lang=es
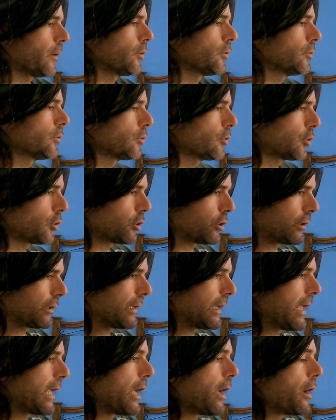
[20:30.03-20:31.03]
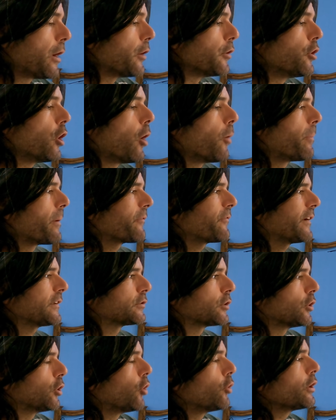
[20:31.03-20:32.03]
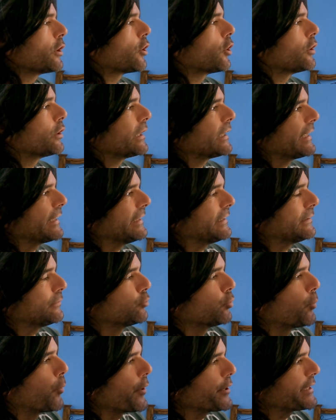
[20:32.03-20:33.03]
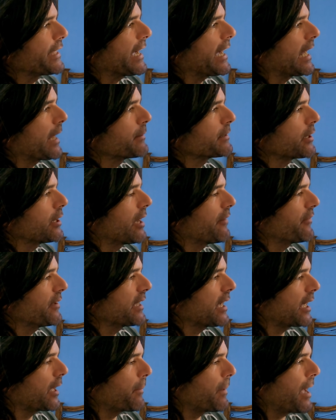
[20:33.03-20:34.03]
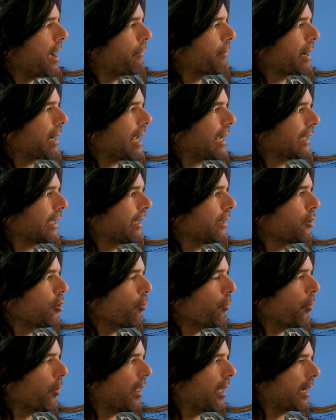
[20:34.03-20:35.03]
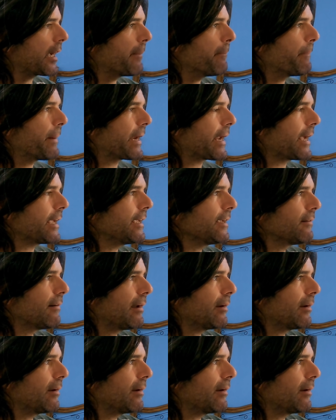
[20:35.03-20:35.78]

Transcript: ya por la hora, ¿va? No, perfecto. Lo único, eh, ¿tú puedes dejar avisar en la finca que me abran alguien y yo pueda acampar ahí o